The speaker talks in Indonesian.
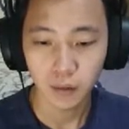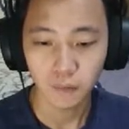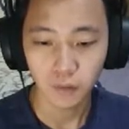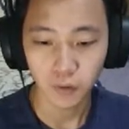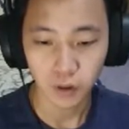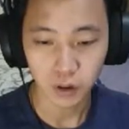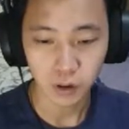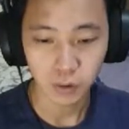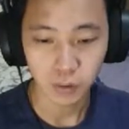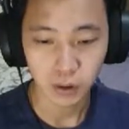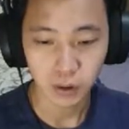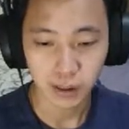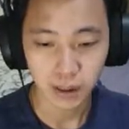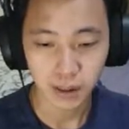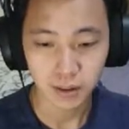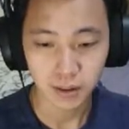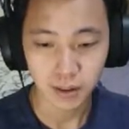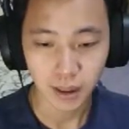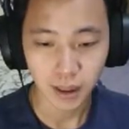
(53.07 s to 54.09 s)
Fort Sweet
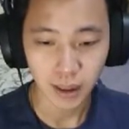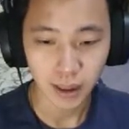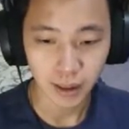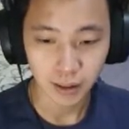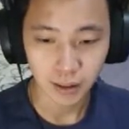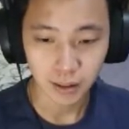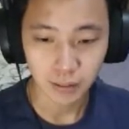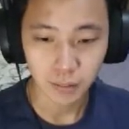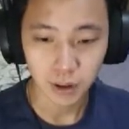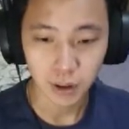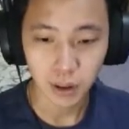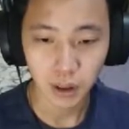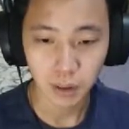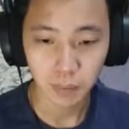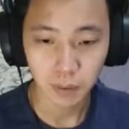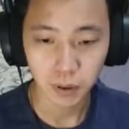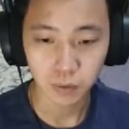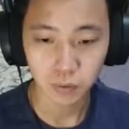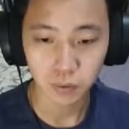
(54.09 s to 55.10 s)
6 Star item ini
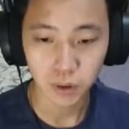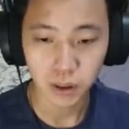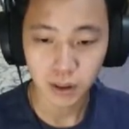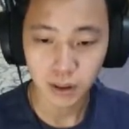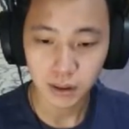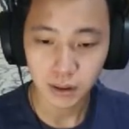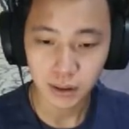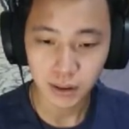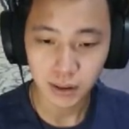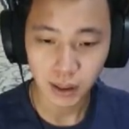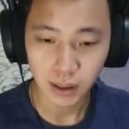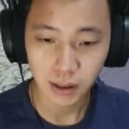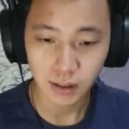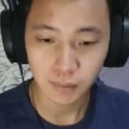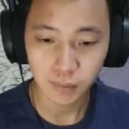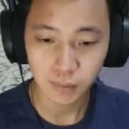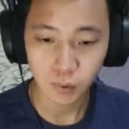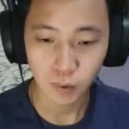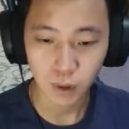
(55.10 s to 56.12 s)
kepet udah selesai
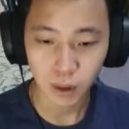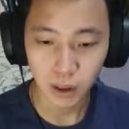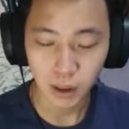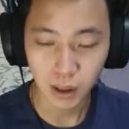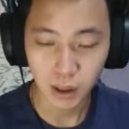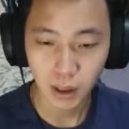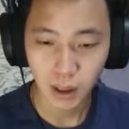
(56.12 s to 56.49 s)
semua.